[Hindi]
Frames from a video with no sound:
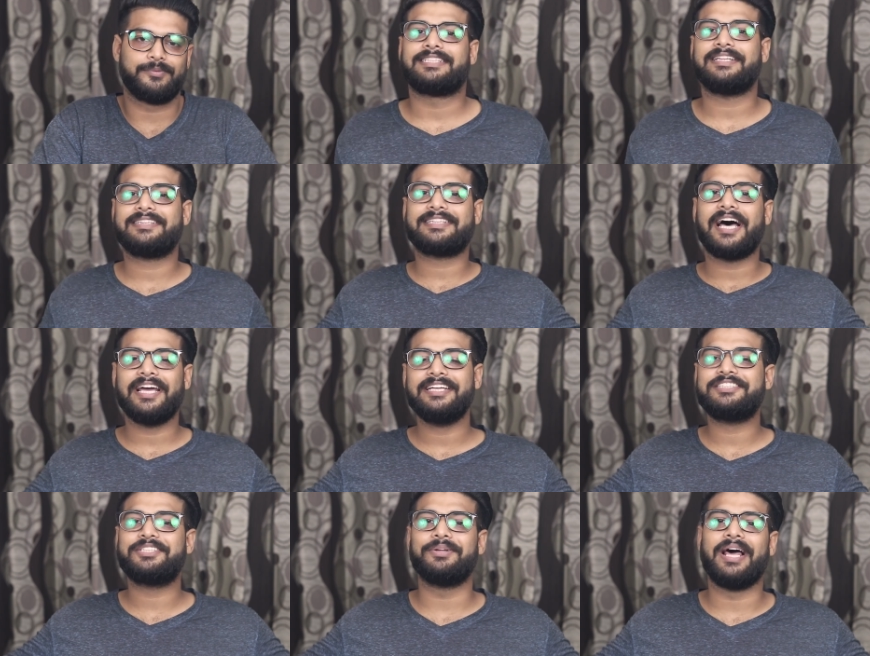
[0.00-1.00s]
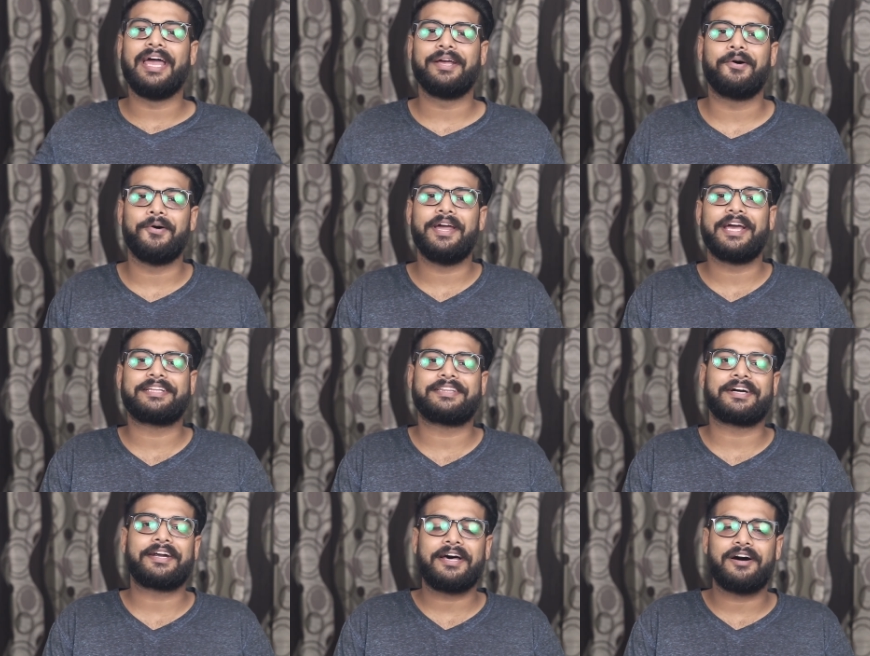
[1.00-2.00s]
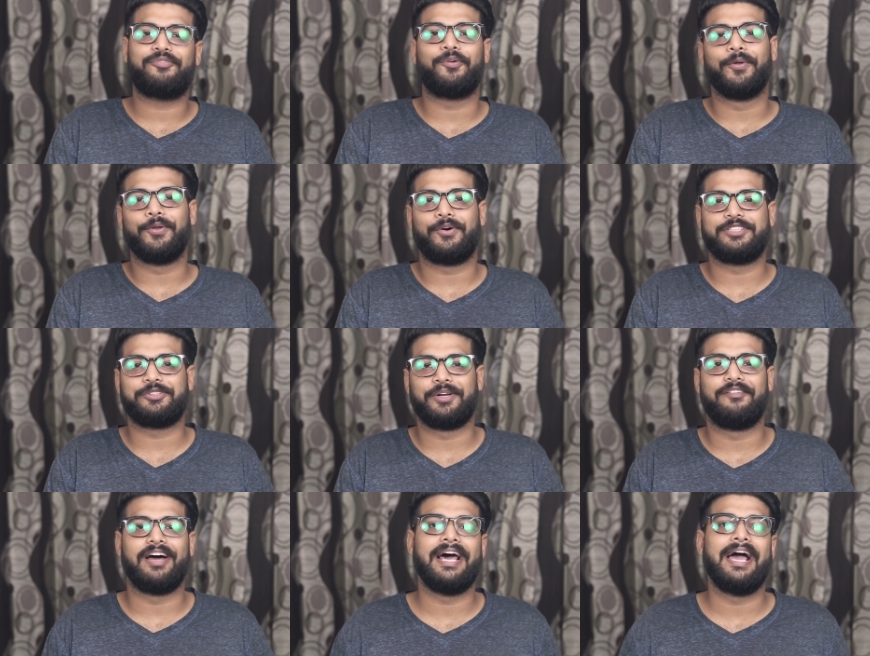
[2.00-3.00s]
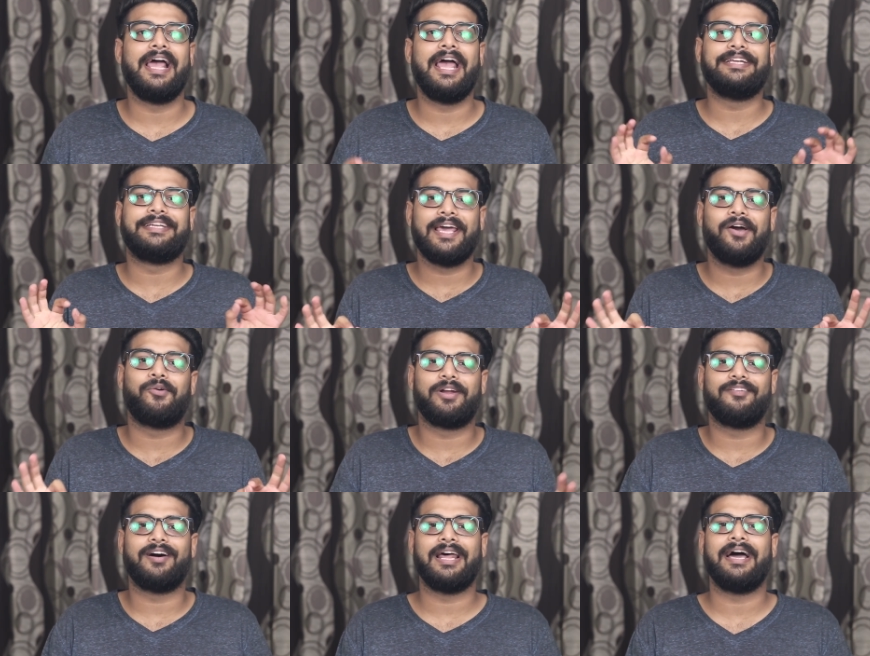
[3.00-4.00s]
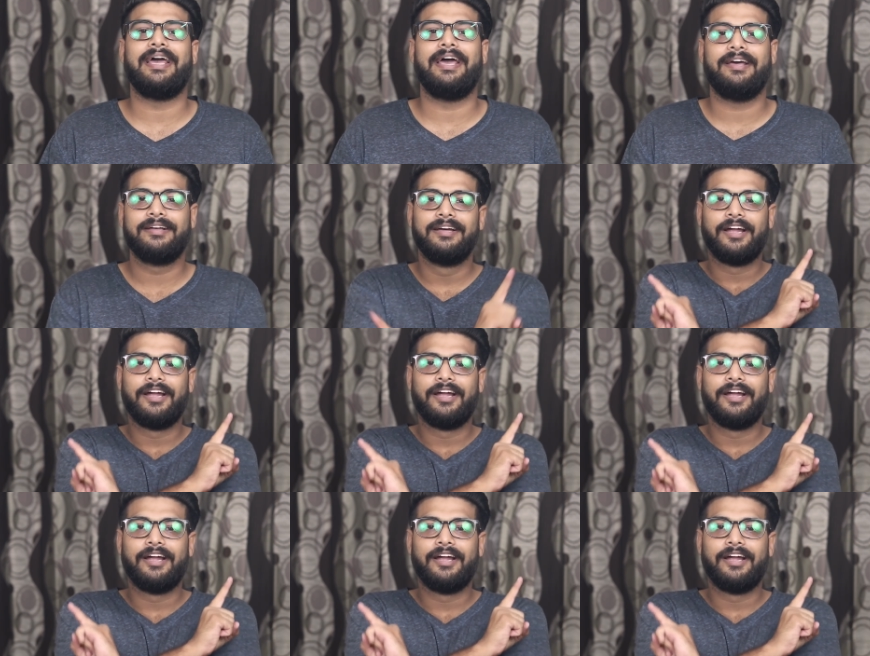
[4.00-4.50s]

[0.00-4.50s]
27 जुलाई को एक तगड़ा फोन लॉन्च होने वाला है ये होने वाला है